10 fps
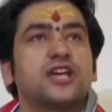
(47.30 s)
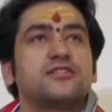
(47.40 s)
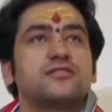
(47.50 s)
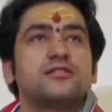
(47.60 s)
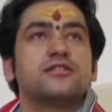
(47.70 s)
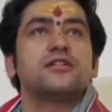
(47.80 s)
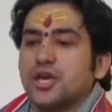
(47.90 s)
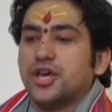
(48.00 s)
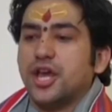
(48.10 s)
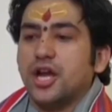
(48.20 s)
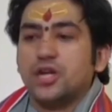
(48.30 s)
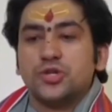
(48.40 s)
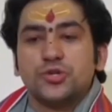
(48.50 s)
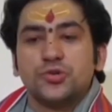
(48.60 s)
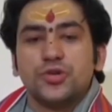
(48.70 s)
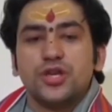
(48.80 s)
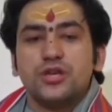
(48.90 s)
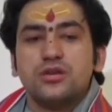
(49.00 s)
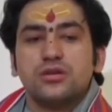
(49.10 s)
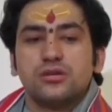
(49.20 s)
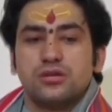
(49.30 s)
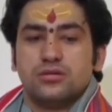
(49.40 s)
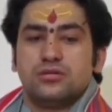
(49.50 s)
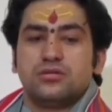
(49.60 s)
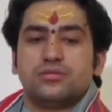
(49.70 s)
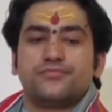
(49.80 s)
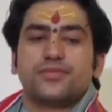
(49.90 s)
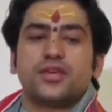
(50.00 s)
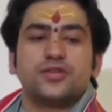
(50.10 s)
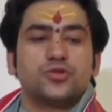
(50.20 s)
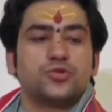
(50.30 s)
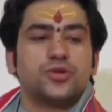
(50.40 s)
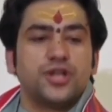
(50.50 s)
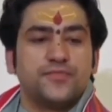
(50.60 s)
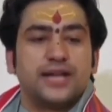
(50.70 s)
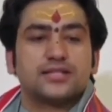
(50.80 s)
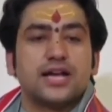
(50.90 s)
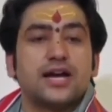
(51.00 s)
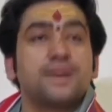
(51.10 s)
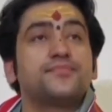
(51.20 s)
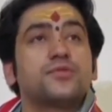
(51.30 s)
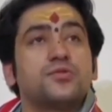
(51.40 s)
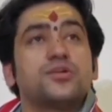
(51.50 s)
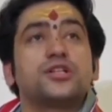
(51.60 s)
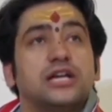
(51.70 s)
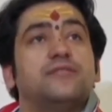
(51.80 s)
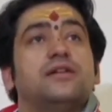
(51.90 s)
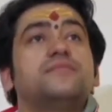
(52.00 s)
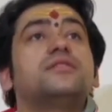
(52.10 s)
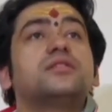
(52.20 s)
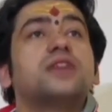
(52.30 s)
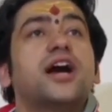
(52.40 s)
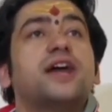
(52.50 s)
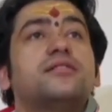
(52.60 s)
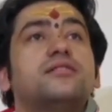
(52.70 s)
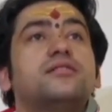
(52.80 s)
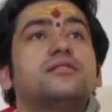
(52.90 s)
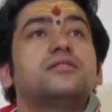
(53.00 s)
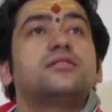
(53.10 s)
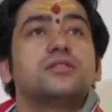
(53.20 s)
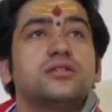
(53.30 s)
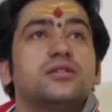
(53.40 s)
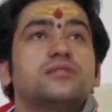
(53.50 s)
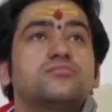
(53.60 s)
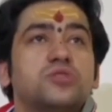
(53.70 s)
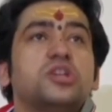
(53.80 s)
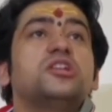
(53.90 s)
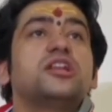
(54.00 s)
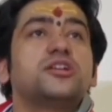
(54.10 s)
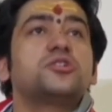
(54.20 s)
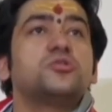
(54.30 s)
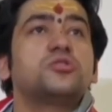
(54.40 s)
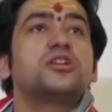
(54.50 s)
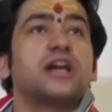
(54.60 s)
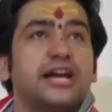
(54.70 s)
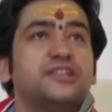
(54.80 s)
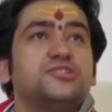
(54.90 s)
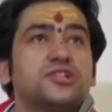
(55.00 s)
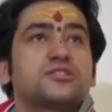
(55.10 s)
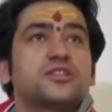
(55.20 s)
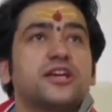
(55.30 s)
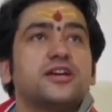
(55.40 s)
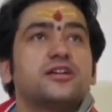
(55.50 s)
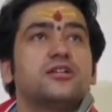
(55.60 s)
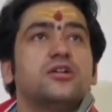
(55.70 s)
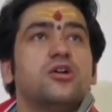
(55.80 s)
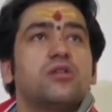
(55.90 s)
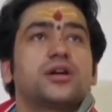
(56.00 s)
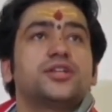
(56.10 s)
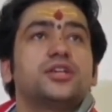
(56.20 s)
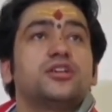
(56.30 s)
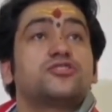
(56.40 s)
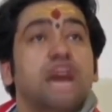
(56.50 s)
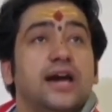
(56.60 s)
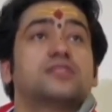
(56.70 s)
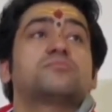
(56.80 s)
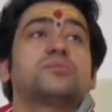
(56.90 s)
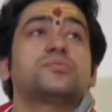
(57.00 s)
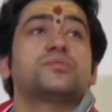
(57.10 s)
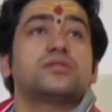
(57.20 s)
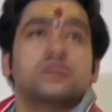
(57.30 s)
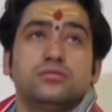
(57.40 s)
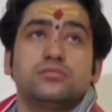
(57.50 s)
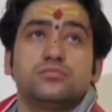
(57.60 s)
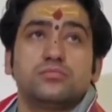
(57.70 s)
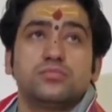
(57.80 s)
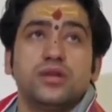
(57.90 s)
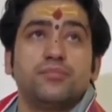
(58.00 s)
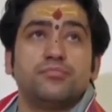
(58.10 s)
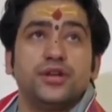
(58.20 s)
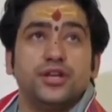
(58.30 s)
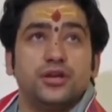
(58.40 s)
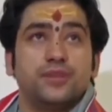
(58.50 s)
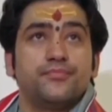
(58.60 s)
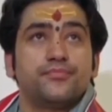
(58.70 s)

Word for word: चाहिए केरल स्टोरी के जो निर्माता हैं उन्होंने दावा भी किया है कि ये तीन लड़कियों की कहानी सत्य है तो अगर ये यथार्थ पर फिल्म बनी